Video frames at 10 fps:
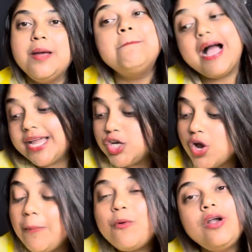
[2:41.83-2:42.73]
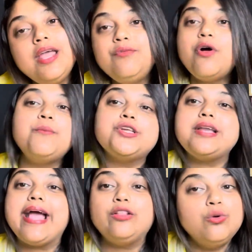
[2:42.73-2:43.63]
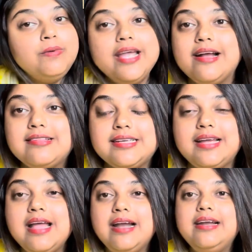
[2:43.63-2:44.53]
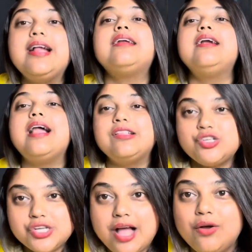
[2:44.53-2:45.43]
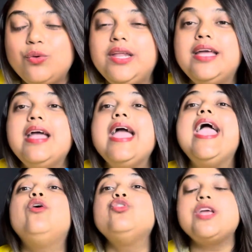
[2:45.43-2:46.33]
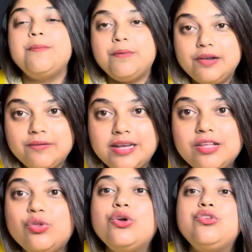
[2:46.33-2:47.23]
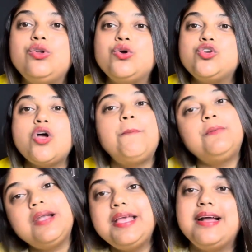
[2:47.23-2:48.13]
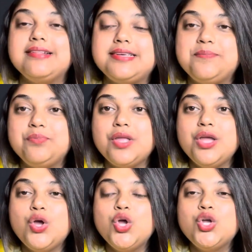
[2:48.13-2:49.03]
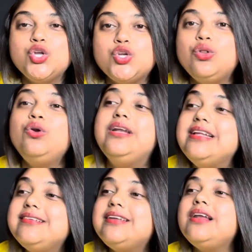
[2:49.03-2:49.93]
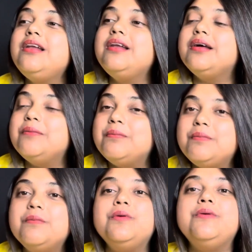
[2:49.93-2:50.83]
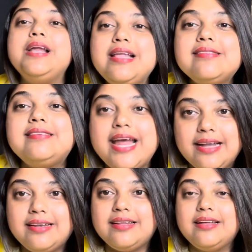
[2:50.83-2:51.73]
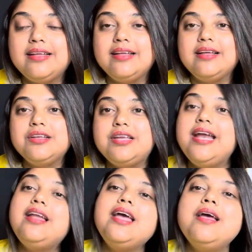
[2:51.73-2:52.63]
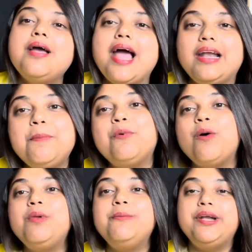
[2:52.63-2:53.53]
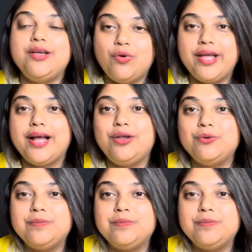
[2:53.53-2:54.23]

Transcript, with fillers: বাকি সবকটা ইনফরমেশন একদম ঠিক আছে ডিরেক্টর রাজেশ গাঙ্গুলি একুশে এপ্রিল রিলিজ হয়েছিল সবটা ঠিক আছে শুধু ডিজিটাল রিলিজ ডেট সেইটাই একটা প্রবলেমেটিক হয়ে গেল